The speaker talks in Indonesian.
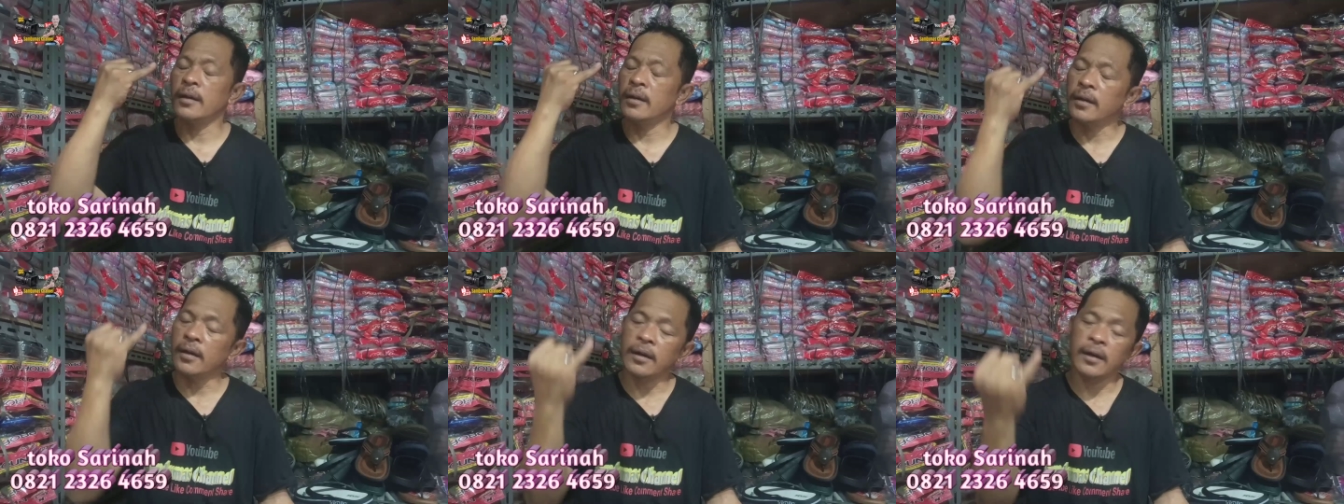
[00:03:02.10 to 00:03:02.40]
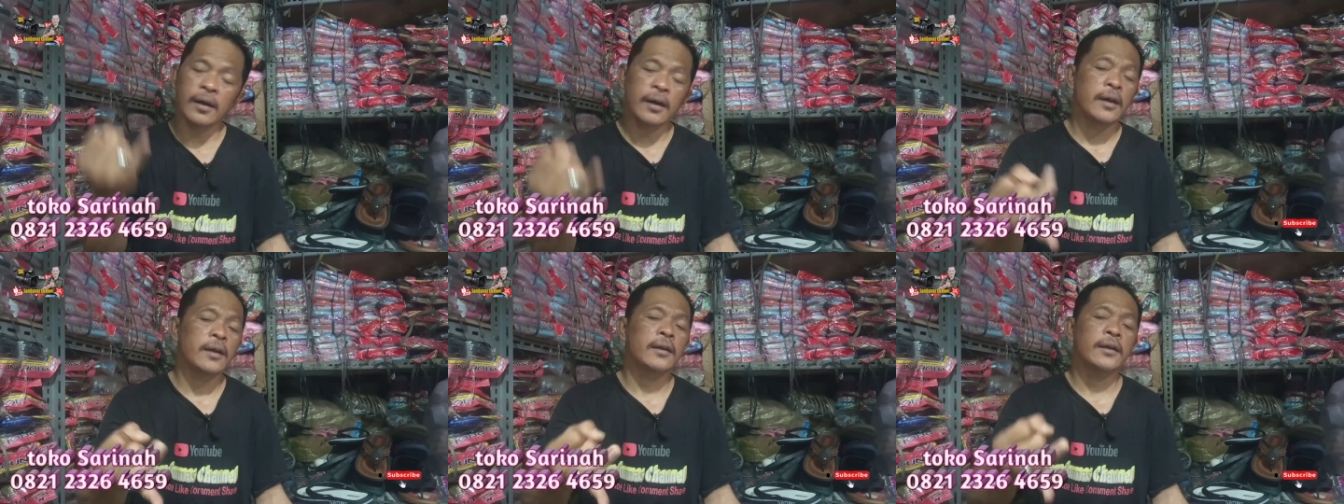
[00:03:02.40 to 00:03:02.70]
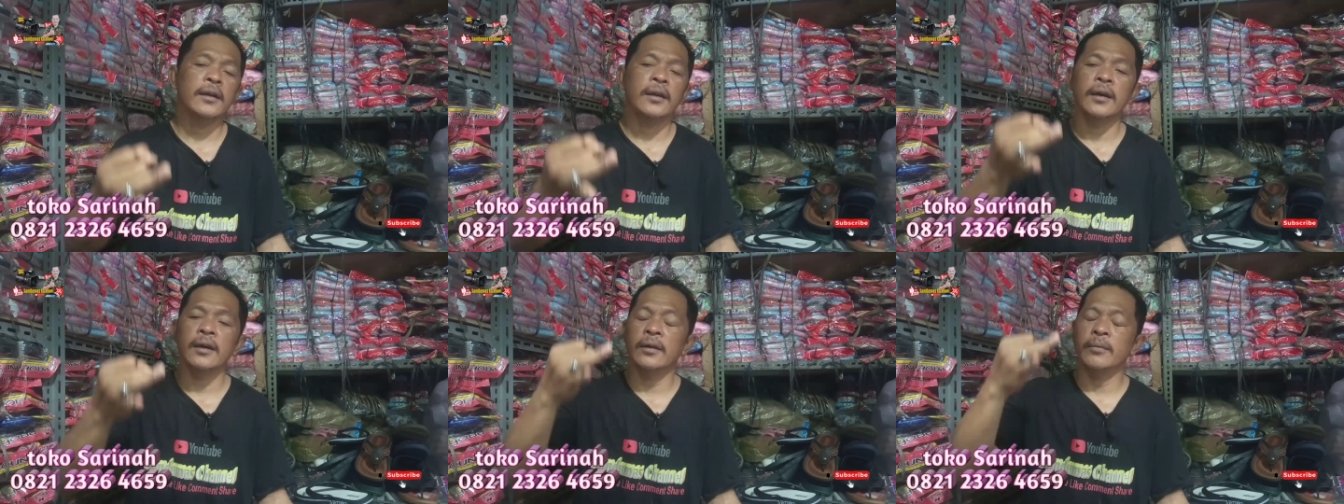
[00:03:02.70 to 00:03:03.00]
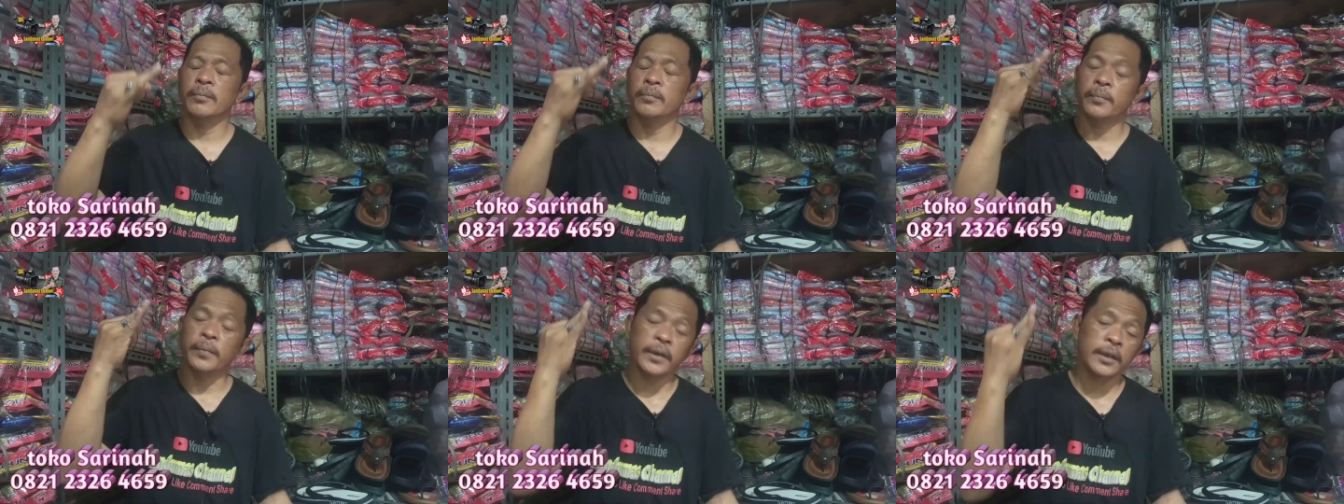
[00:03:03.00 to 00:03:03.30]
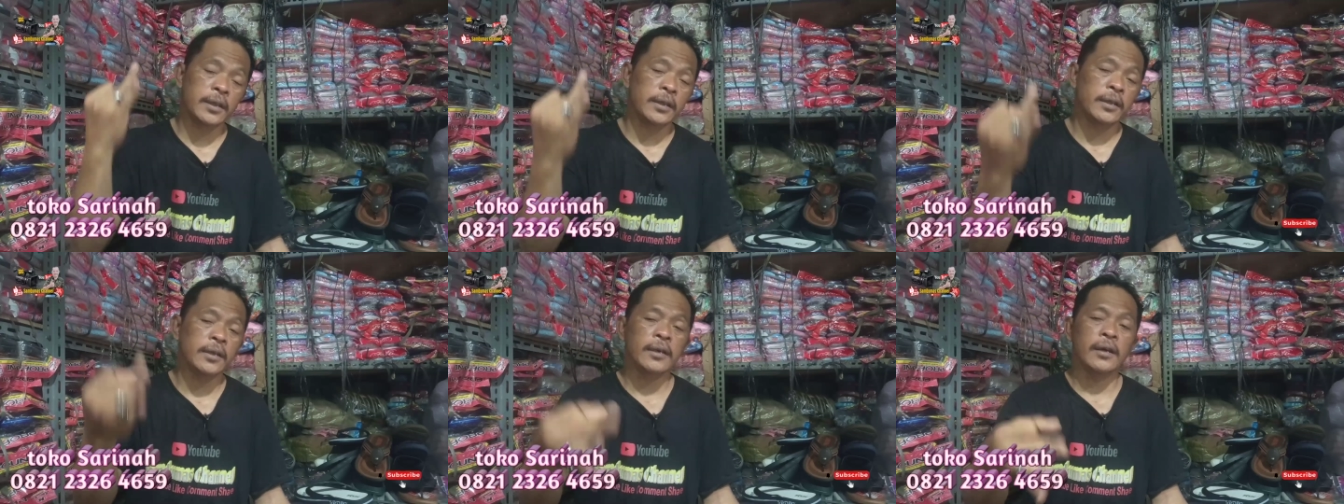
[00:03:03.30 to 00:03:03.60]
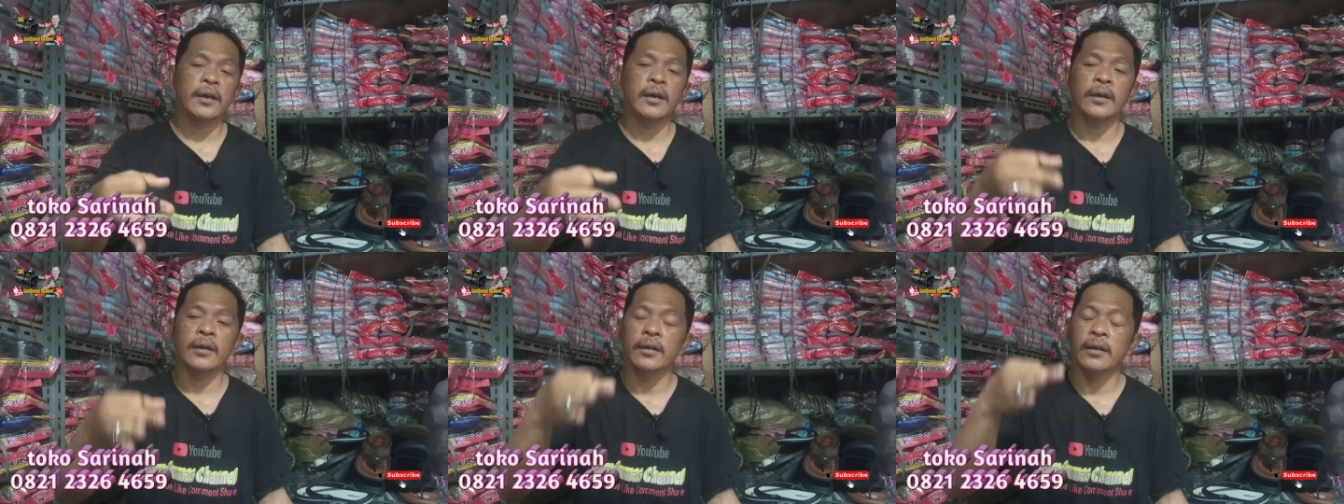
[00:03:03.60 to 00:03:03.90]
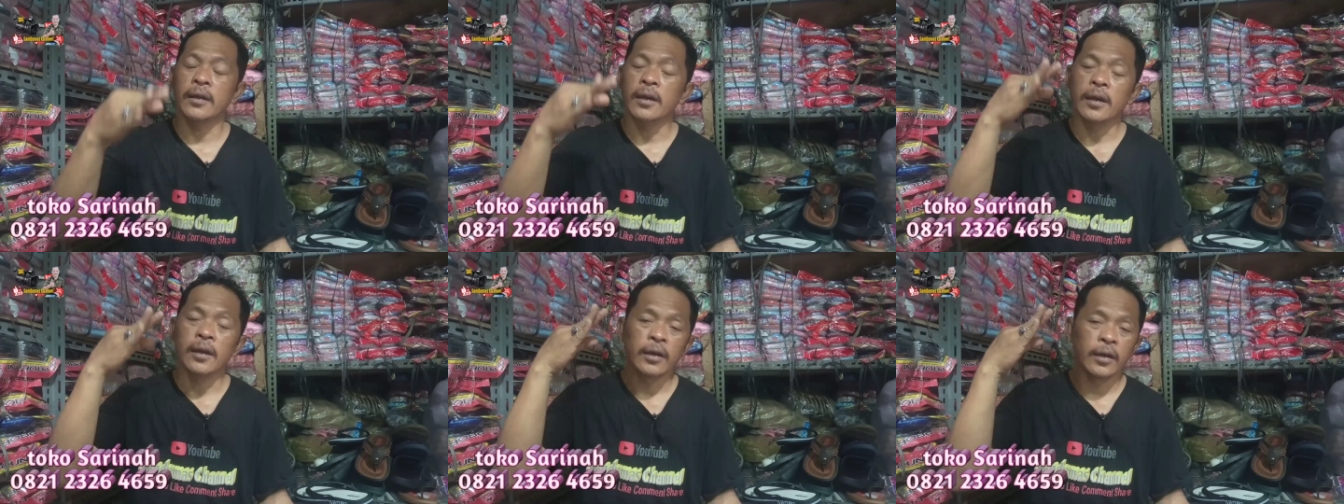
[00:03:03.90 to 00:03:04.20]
anak-anak, pria,